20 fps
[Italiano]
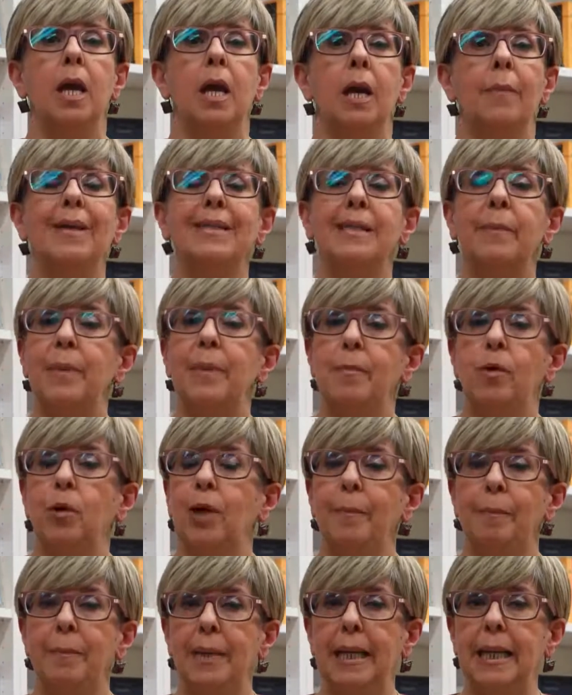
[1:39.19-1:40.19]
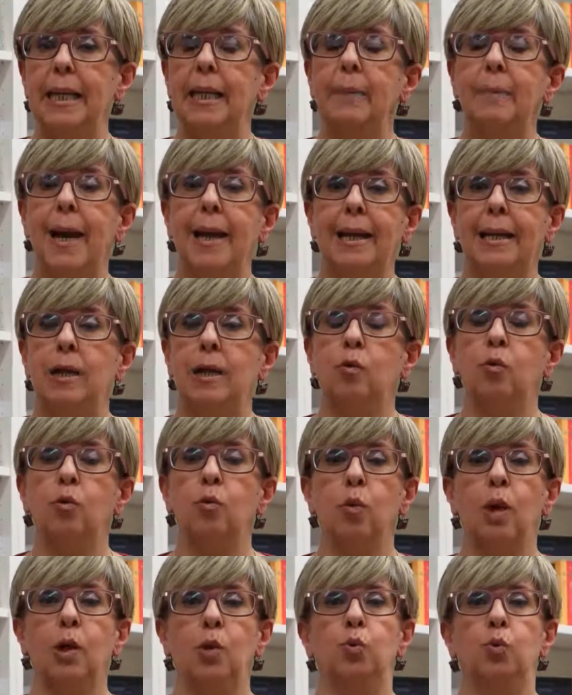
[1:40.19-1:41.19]
Ma sappiamo che Billy parla con
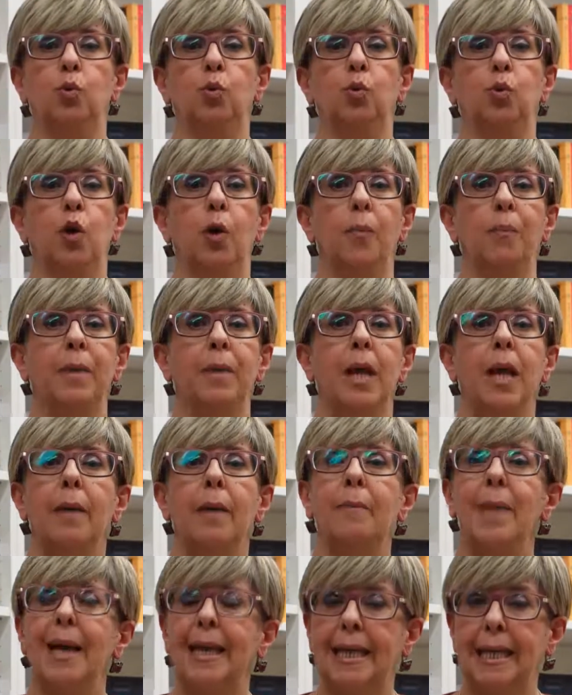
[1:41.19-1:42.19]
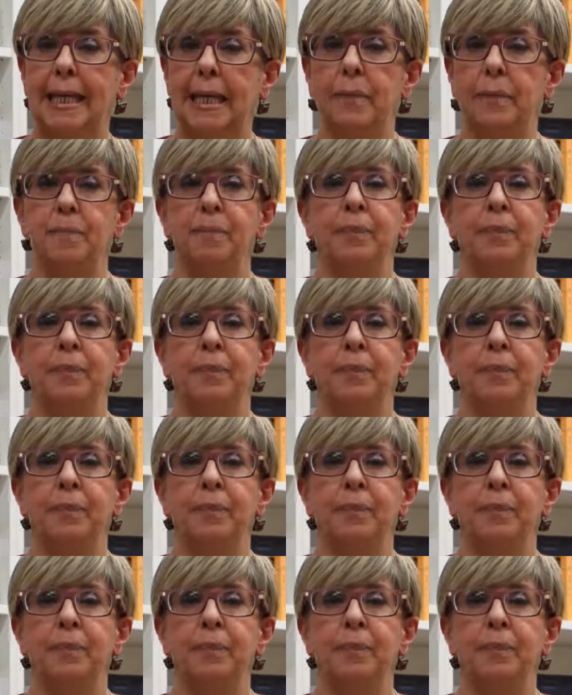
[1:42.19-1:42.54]
qualcuno, ma chi?